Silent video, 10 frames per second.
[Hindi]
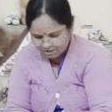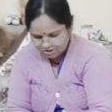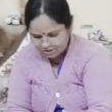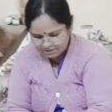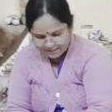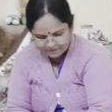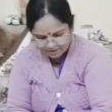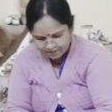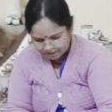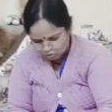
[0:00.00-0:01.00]
किचन साइड से
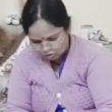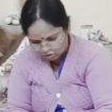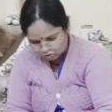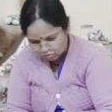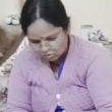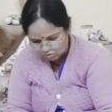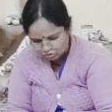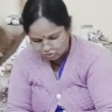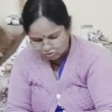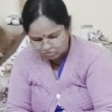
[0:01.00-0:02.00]
गेट खोल दो तो वो
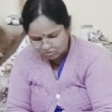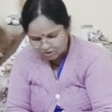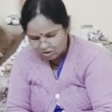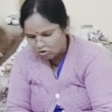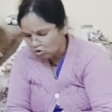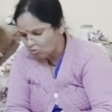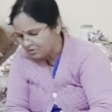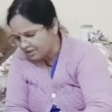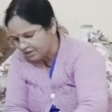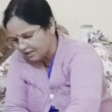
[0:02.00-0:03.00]
जो
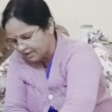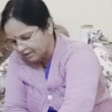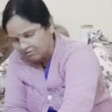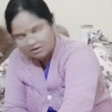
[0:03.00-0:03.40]
लॉबी एरिया है ना